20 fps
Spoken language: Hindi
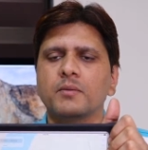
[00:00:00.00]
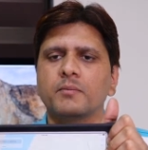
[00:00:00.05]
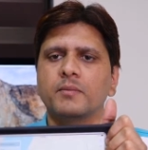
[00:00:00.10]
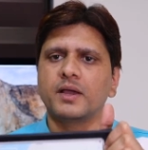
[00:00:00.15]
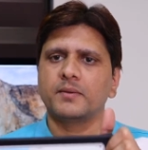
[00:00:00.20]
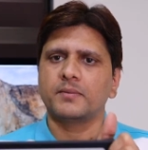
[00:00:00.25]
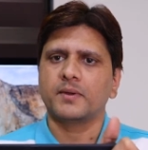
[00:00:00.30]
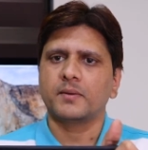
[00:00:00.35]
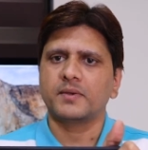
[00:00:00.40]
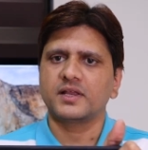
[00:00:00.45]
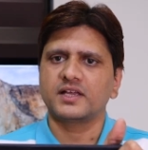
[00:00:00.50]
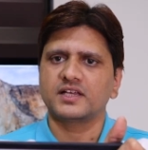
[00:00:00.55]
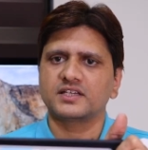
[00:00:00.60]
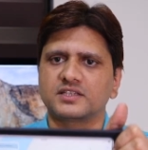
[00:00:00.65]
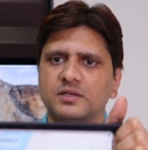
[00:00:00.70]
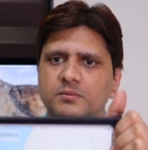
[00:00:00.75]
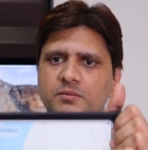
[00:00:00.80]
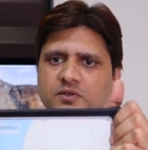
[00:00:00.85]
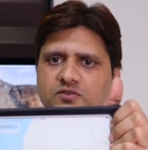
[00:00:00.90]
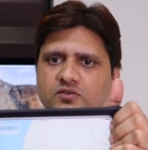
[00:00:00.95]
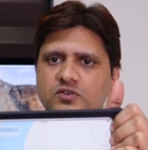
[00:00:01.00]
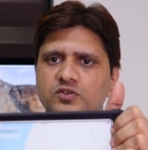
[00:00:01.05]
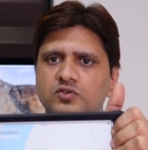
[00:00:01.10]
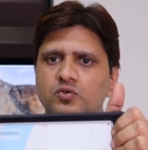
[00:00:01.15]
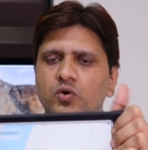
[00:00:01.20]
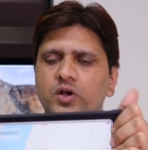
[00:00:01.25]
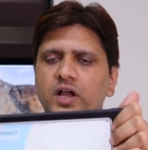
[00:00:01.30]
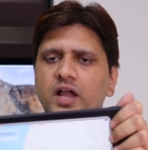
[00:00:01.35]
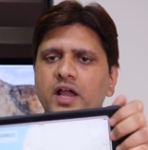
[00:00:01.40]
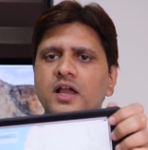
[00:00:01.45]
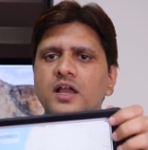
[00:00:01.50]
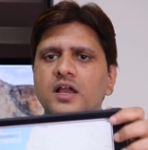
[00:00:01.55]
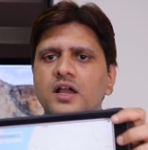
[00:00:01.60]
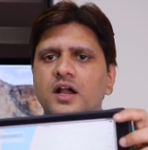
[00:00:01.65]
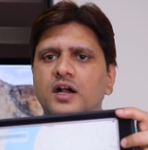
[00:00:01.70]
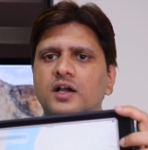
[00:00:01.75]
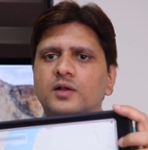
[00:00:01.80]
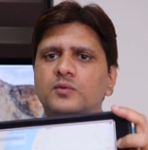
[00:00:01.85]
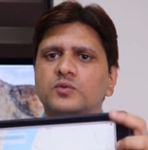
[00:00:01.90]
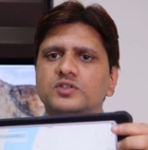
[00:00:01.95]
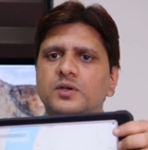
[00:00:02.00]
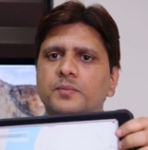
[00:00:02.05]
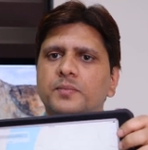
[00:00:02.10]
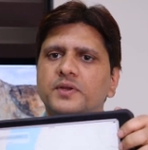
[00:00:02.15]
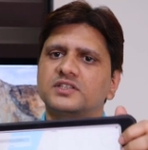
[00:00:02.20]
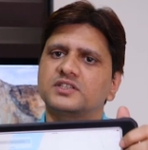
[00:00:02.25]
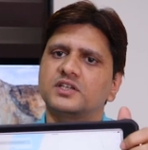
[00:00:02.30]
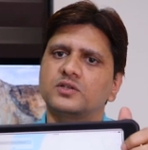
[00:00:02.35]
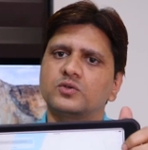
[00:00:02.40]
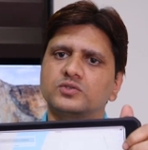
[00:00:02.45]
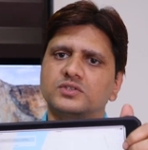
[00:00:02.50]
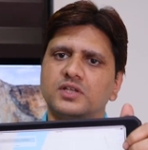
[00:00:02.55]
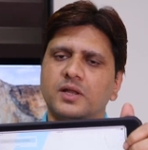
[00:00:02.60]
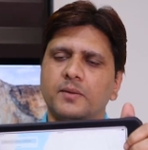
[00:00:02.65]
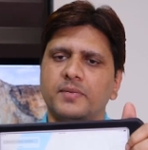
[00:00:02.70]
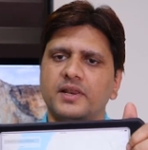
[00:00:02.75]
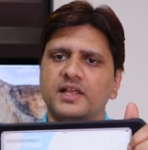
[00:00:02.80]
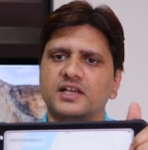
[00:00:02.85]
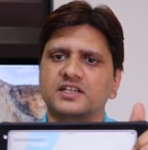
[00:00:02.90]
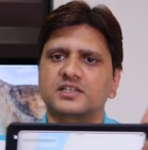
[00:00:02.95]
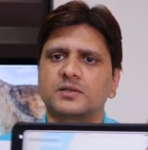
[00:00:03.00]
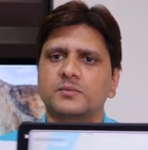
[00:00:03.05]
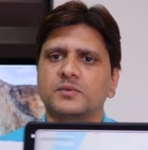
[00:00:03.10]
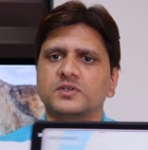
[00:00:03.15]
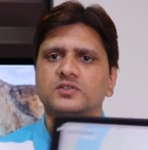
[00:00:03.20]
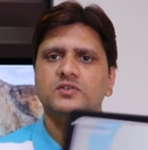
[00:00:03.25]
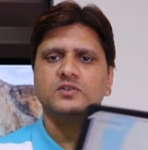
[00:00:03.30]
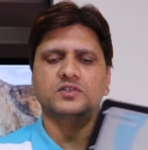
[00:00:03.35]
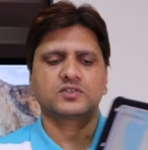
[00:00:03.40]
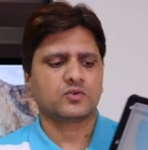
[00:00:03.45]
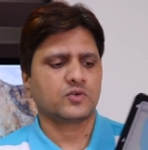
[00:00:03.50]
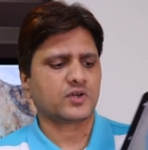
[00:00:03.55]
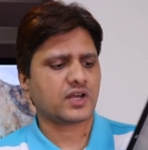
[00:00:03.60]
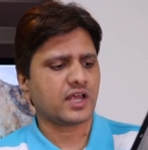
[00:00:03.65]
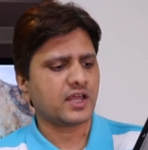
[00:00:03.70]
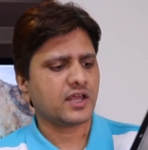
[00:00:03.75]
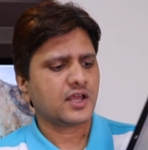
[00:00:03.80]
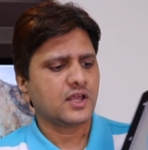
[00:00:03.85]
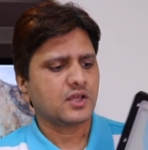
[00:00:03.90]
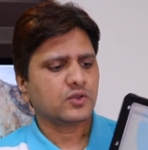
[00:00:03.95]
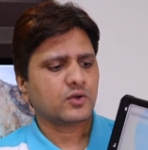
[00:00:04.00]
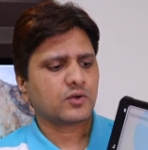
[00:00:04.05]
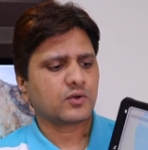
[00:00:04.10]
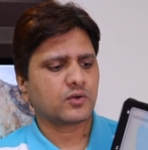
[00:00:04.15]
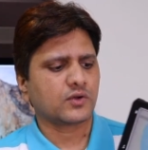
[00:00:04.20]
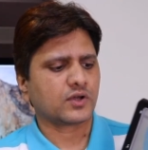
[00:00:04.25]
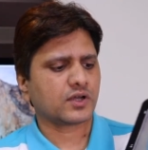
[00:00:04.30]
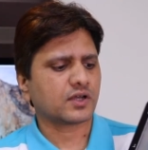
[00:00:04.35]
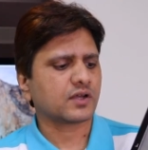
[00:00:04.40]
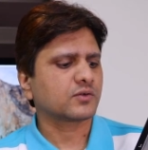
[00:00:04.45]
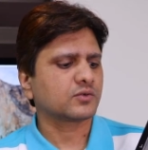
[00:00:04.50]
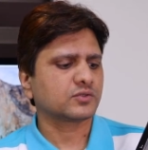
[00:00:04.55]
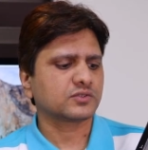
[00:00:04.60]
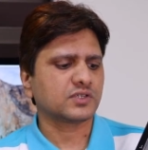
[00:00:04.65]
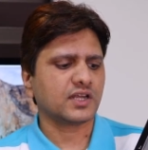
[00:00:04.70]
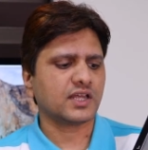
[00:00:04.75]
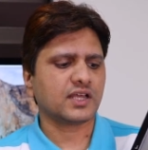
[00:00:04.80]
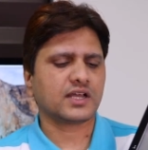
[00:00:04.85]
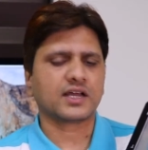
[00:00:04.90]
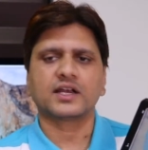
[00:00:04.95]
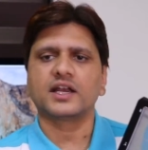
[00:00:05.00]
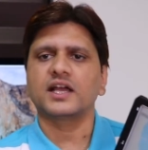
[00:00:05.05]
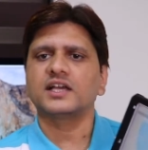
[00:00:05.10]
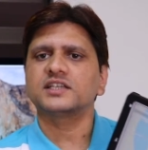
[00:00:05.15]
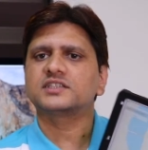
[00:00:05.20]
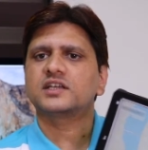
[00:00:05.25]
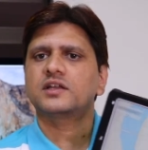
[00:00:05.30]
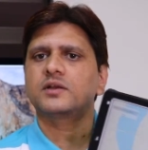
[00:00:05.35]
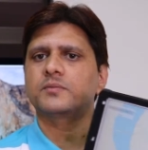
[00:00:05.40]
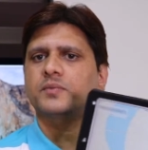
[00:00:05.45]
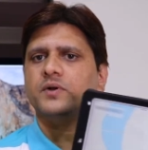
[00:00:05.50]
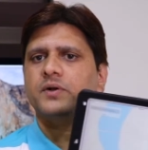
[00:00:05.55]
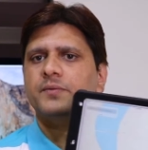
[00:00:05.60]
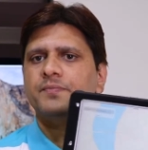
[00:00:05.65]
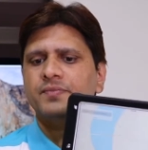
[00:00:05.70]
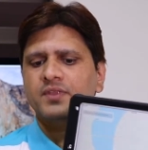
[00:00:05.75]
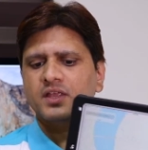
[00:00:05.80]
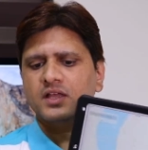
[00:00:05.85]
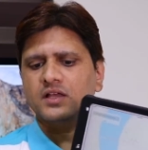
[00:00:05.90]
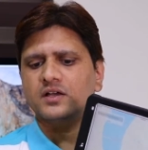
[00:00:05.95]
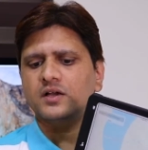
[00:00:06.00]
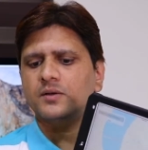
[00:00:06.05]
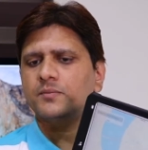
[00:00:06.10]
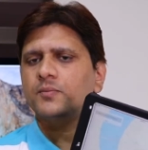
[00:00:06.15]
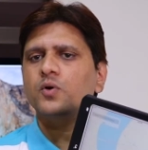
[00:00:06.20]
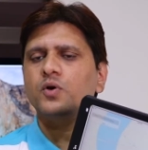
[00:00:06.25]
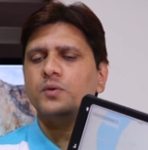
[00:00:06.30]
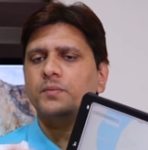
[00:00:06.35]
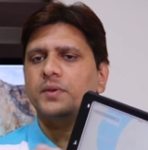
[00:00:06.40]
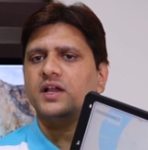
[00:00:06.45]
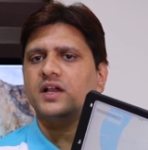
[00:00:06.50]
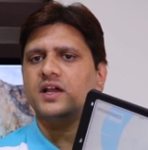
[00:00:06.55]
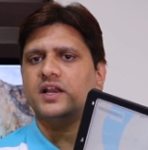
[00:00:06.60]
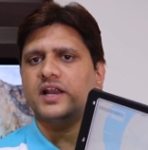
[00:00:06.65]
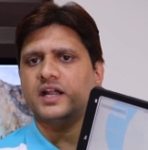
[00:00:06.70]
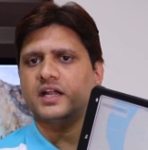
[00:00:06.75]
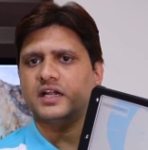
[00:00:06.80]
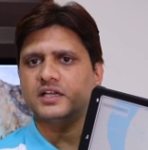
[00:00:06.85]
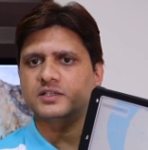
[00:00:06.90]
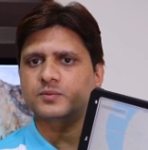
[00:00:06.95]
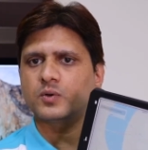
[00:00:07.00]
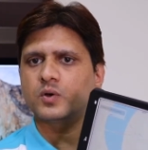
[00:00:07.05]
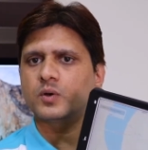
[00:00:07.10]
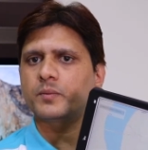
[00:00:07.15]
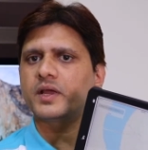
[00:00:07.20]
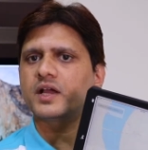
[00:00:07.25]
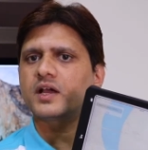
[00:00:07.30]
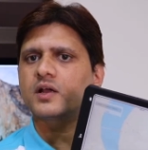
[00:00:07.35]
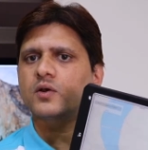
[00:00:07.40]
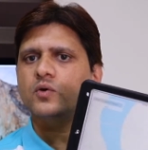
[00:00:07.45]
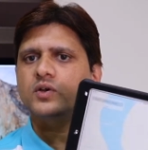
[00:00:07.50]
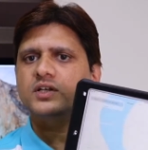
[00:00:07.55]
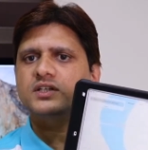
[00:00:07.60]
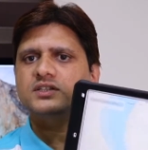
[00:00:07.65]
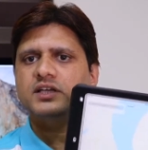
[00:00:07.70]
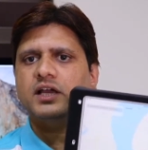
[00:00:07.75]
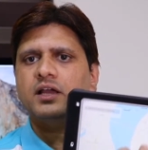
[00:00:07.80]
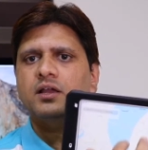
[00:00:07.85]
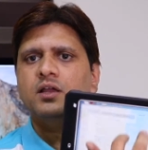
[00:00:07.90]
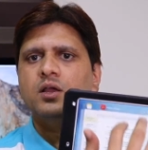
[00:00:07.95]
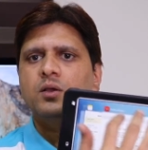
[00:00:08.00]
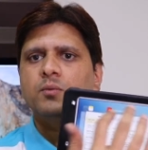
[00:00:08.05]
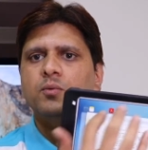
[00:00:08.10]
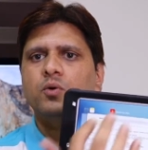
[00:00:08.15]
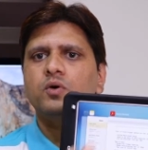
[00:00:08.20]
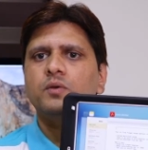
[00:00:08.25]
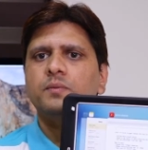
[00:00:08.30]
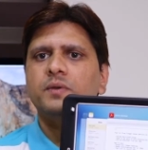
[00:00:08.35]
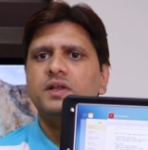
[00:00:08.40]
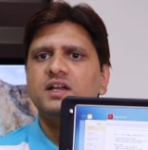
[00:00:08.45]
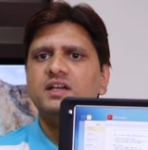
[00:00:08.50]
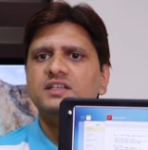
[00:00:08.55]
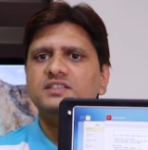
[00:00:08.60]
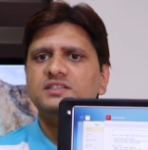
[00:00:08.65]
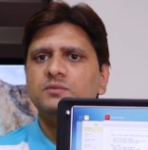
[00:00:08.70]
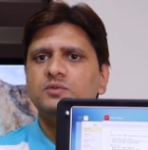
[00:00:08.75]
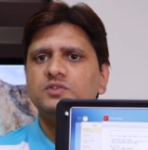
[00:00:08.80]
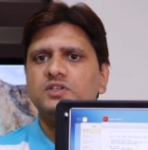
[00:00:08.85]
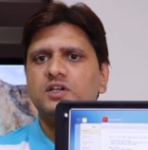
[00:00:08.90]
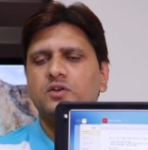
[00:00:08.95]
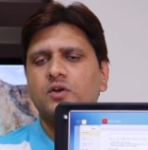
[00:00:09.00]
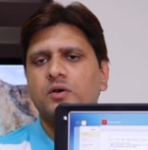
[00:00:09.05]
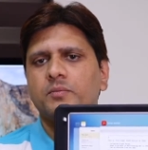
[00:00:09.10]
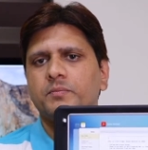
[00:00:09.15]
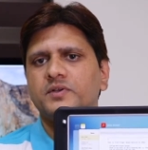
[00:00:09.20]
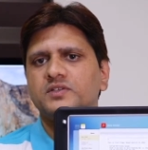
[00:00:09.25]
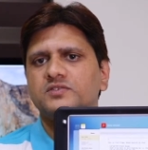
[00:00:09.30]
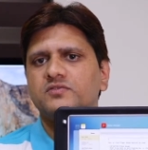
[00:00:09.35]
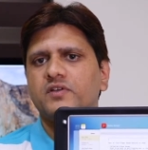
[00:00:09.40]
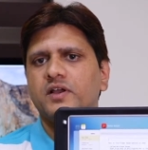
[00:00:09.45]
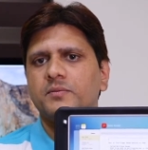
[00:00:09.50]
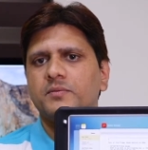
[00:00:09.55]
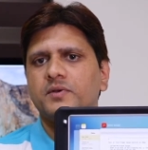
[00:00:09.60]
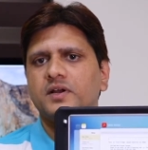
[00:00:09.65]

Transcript: मैप एप्लीकेशन में स्विच हो गया अगर मुझे फिर से दूसरे एप्लीकेशन में स्विच होना है तो कुछ नहीं करना है सिर्फ फोर फिंगर एटलीस्ट फोर फिंगर होनी चाहिए फोर फिंगर से मुझे टॉप में स्वाइप